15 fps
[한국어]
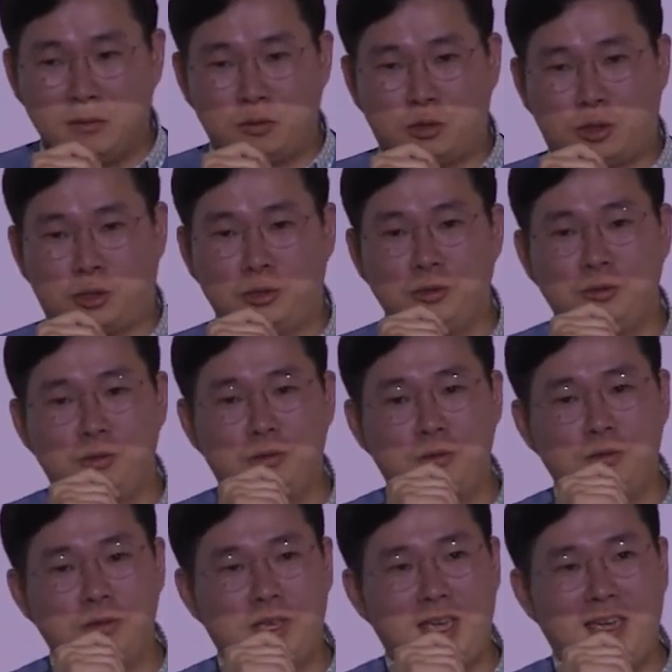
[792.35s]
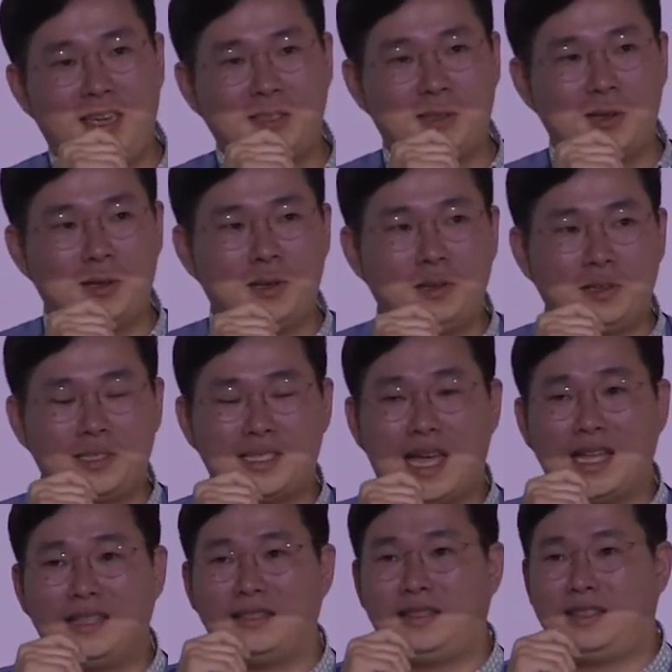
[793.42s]
중국에서
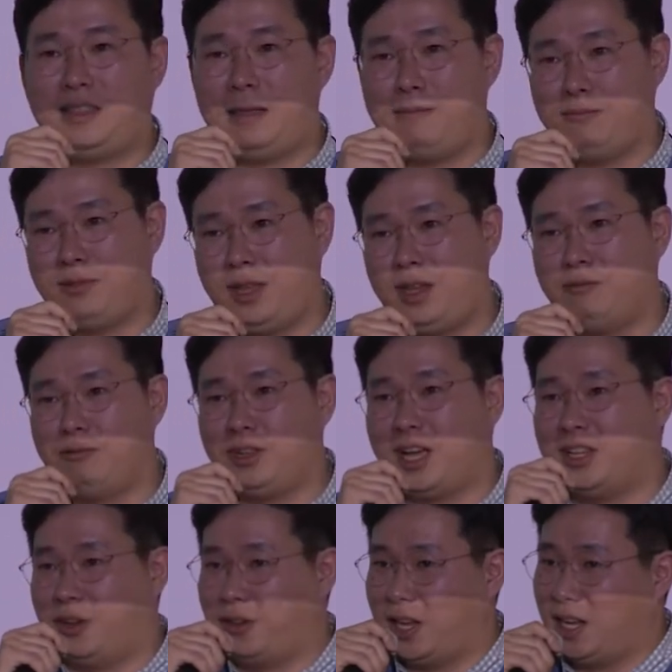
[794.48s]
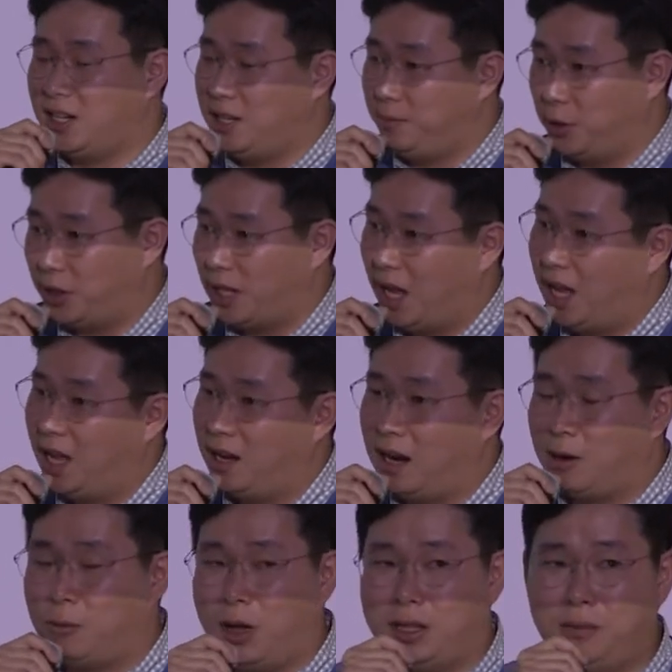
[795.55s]
사드 때문에 우리가 영향을
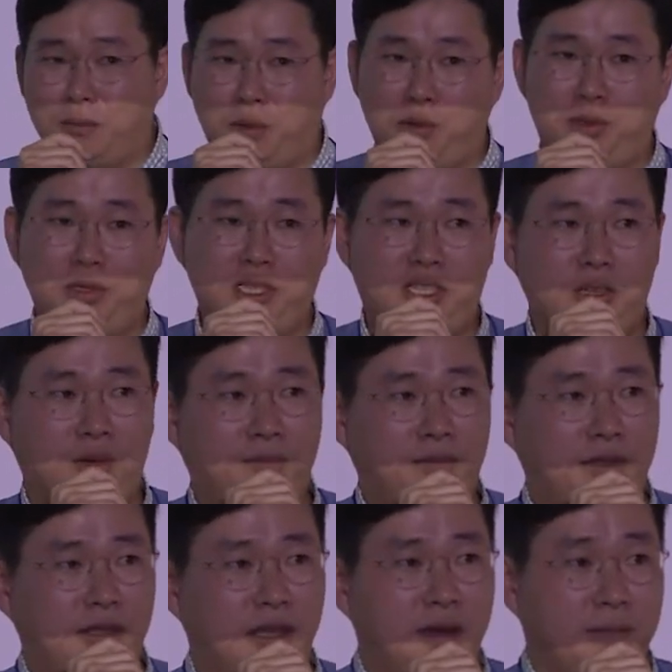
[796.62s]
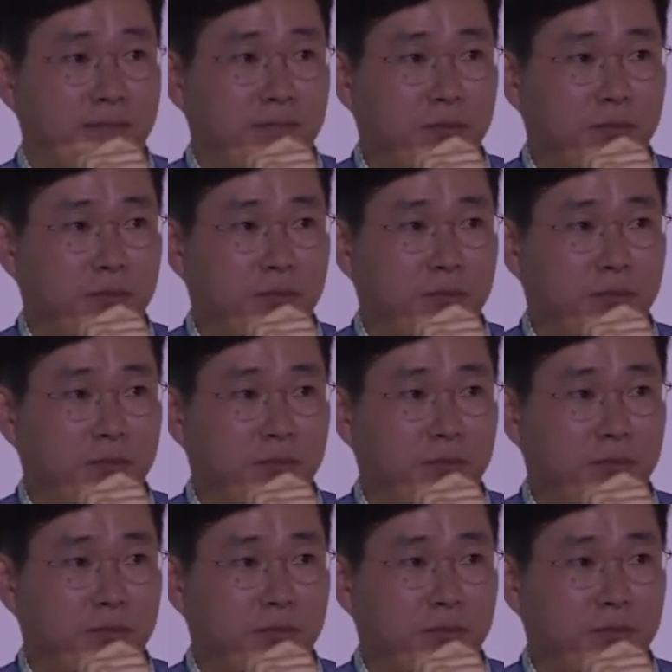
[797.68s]
입었다라고 하는 모든 기업들을